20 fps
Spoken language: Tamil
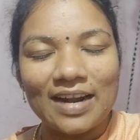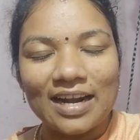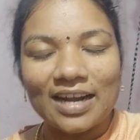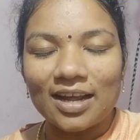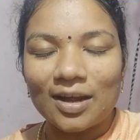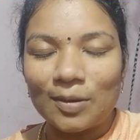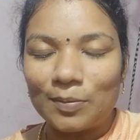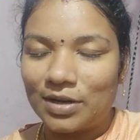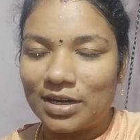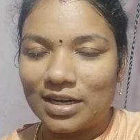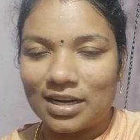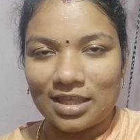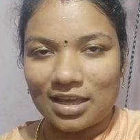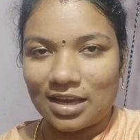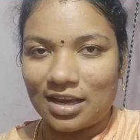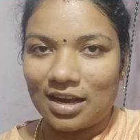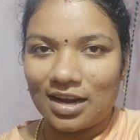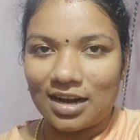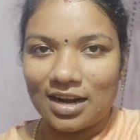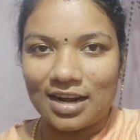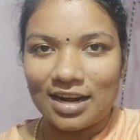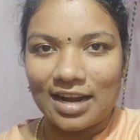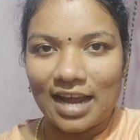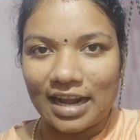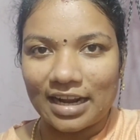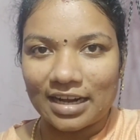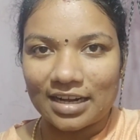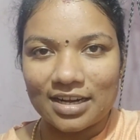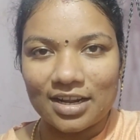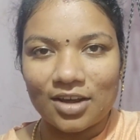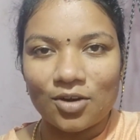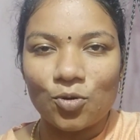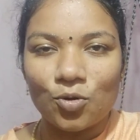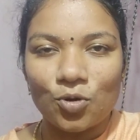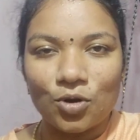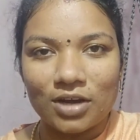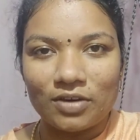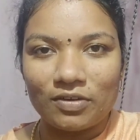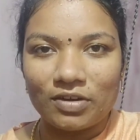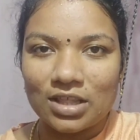வேண்டாம் அப்படின்றதுக்காக நான் டேரெக்டாக
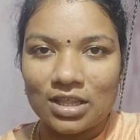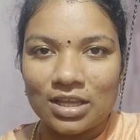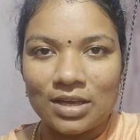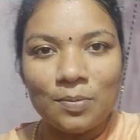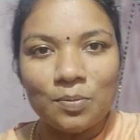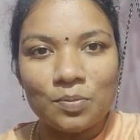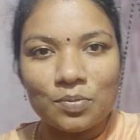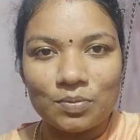உங்களுக்கு வந்து